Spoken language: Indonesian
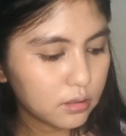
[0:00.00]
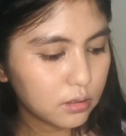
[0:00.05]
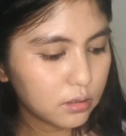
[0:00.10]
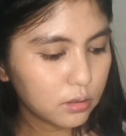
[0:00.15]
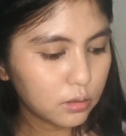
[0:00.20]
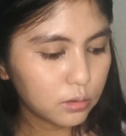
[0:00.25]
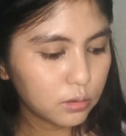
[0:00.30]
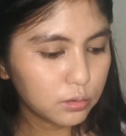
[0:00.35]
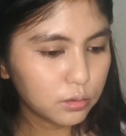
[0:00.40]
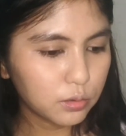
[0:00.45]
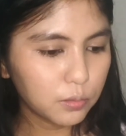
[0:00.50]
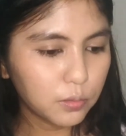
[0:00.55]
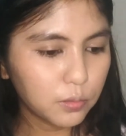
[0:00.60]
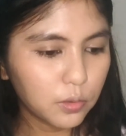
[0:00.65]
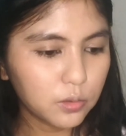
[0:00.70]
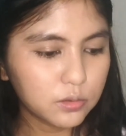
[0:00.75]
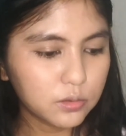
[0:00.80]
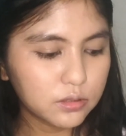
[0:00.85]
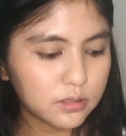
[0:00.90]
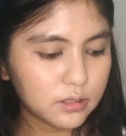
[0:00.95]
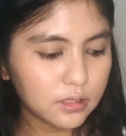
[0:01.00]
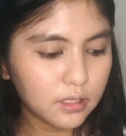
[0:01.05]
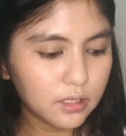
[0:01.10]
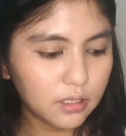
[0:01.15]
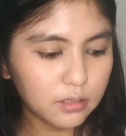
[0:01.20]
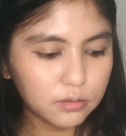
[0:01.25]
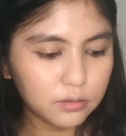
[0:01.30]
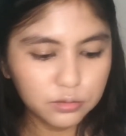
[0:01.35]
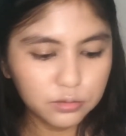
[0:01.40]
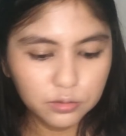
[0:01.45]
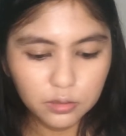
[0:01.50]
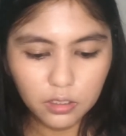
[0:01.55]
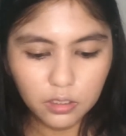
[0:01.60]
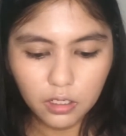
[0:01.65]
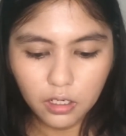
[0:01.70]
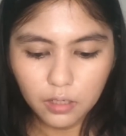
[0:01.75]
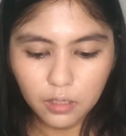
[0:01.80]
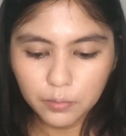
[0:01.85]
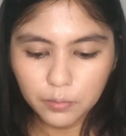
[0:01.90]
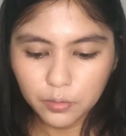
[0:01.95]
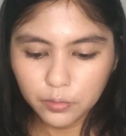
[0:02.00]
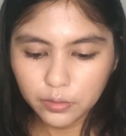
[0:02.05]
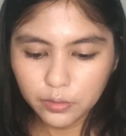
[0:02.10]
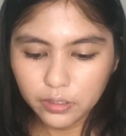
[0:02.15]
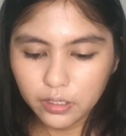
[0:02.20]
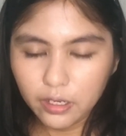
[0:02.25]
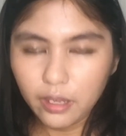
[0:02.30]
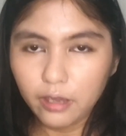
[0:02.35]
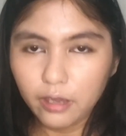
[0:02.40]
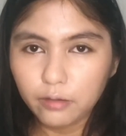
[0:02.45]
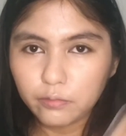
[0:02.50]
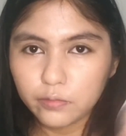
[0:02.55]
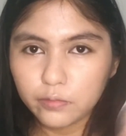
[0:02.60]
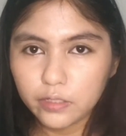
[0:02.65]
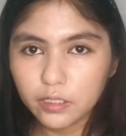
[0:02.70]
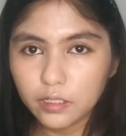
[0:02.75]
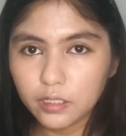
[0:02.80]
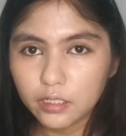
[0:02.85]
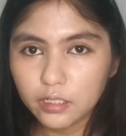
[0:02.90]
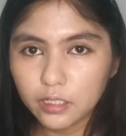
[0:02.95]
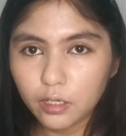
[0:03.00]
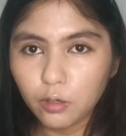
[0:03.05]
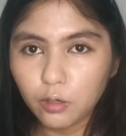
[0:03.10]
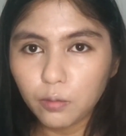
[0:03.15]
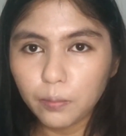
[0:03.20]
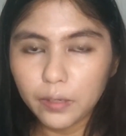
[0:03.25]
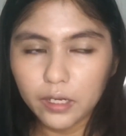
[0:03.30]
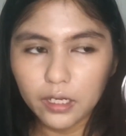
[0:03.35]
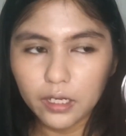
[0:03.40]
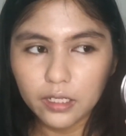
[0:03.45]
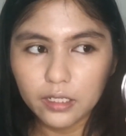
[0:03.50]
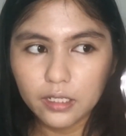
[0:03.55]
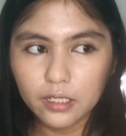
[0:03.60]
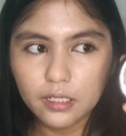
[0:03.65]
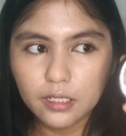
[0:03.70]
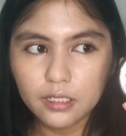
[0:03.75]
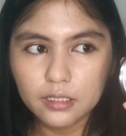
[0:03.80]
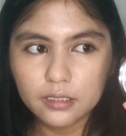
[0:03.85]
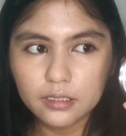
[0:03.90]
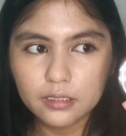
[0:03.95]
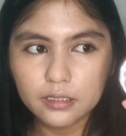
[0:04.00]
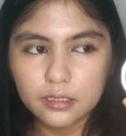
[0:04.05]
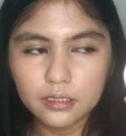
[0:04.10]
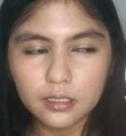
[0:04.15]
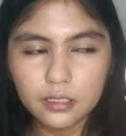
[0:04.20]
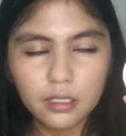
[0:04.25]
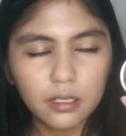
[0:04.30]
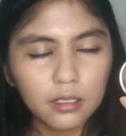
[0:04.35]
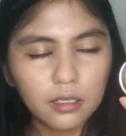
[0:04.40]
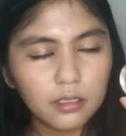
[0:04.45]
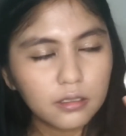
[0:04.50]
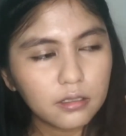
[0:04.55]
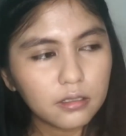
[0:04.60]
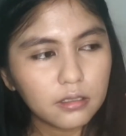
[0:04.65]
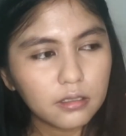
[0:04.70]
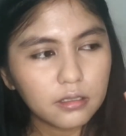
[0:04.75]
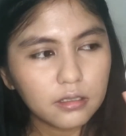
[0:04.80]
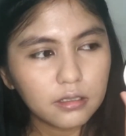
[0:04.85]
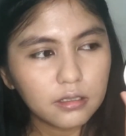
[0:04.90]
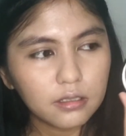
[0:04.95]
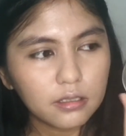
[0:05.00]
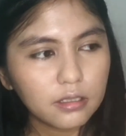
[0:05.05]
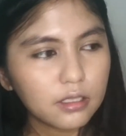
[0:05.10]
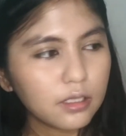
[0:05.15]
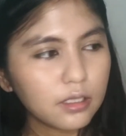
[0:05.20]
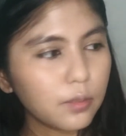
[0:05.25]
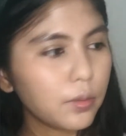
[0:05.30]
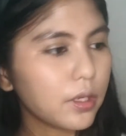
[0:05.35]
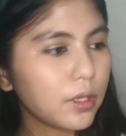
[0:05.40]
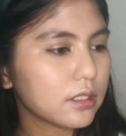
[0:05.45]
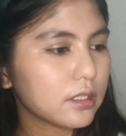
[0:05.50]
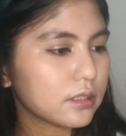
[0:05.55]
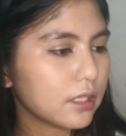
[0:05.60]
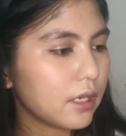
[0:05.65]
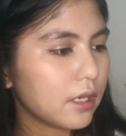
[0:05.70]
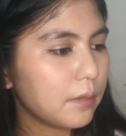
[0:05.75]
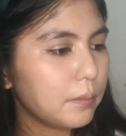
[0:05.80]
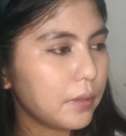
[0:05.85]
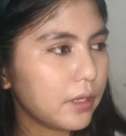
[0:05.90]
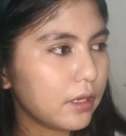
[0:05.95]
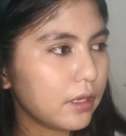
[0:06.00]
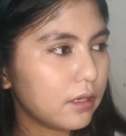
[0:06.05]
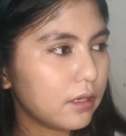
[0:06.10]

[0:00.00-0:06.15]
untuk bronzer aku juga nggak mau yang heavy ini aku pakai dari ini apa ya?